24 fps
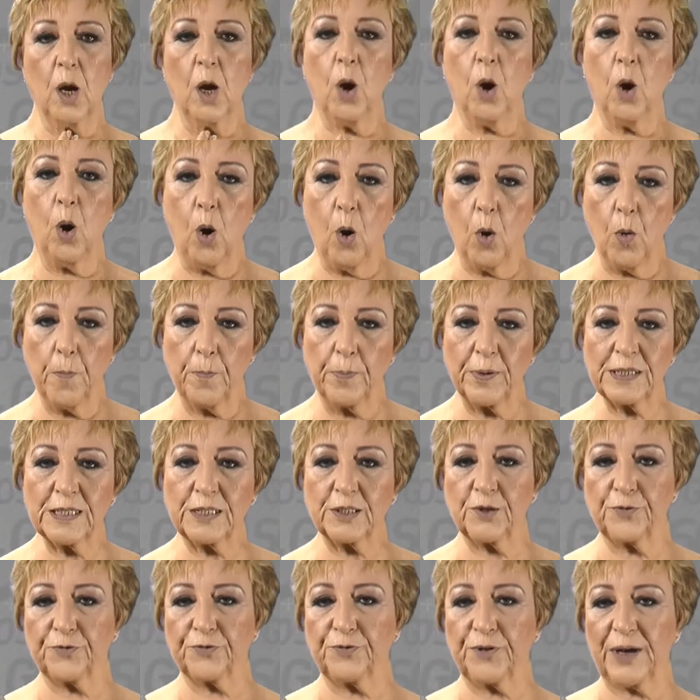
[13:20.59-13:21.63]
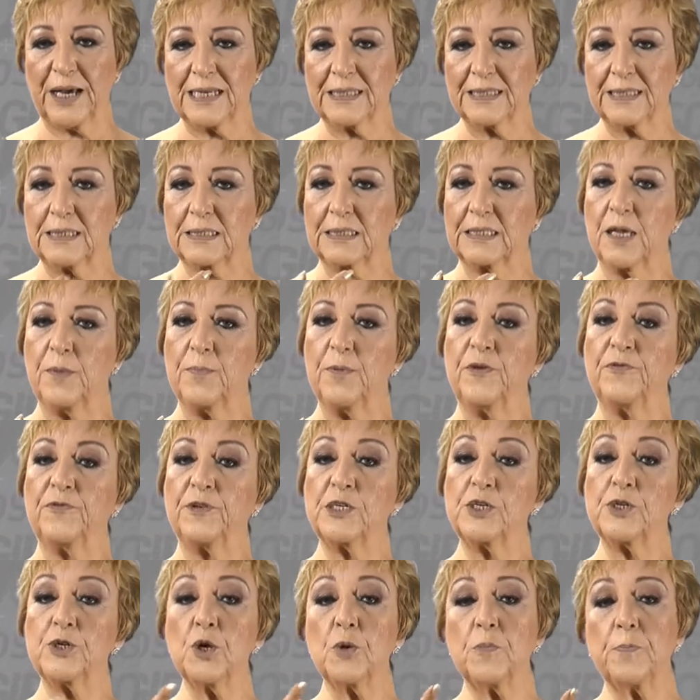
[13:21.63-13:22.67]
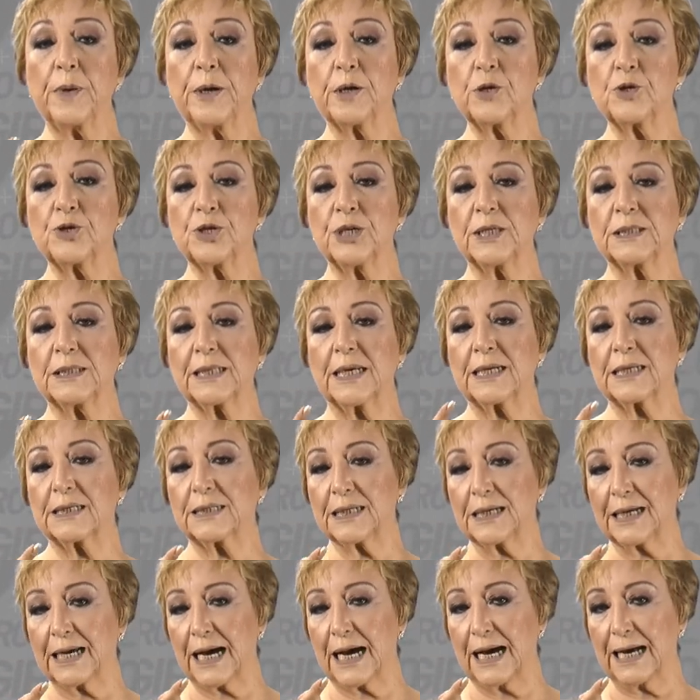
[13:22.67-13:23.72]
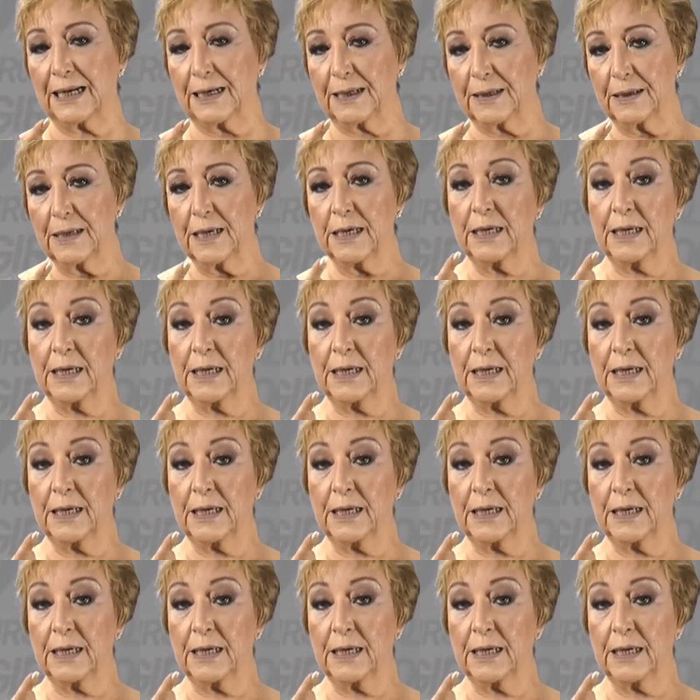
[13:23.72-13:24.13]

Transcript: roupas de festas que me vestiu para o jantar de gala,